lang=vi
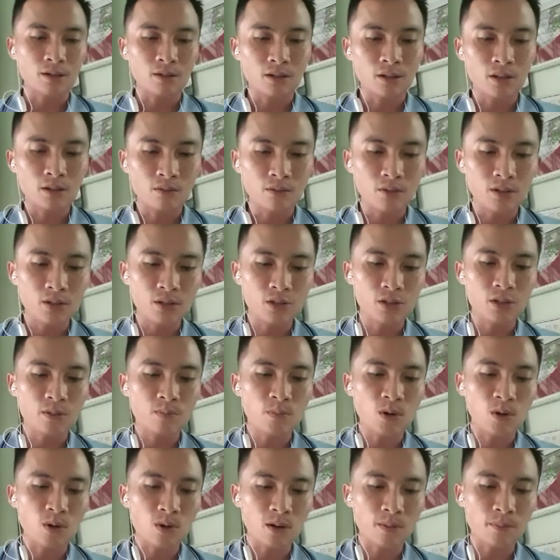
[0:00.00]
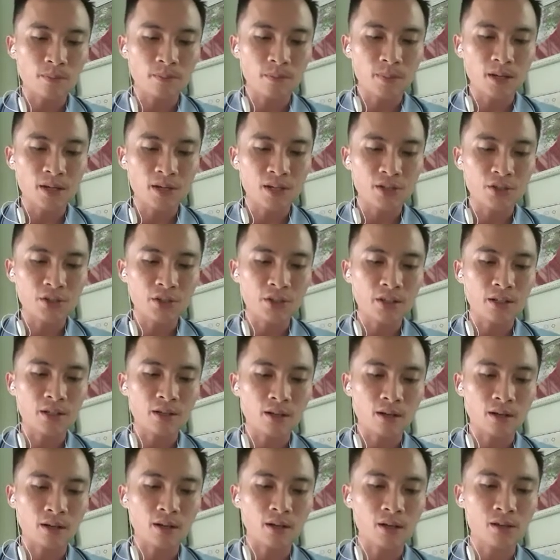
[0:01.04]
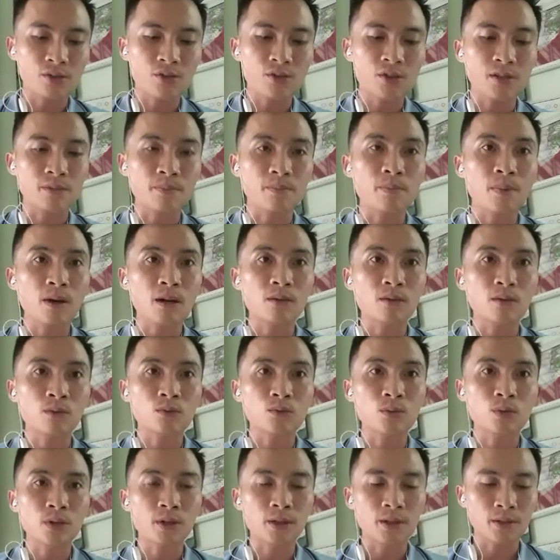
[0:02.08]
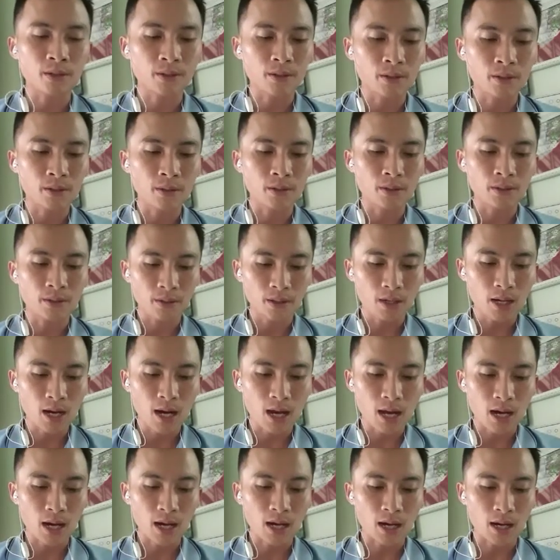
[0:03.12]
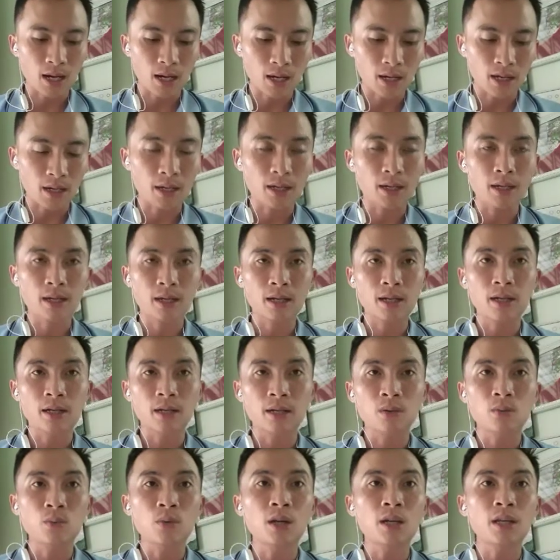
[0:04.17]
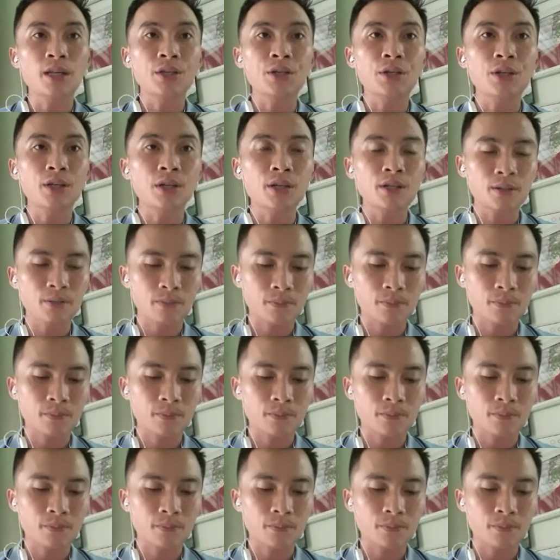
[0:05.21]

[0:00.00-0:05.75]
The Principle of Managing a Country Part ba, nghĩa là nguyên lý trị nước.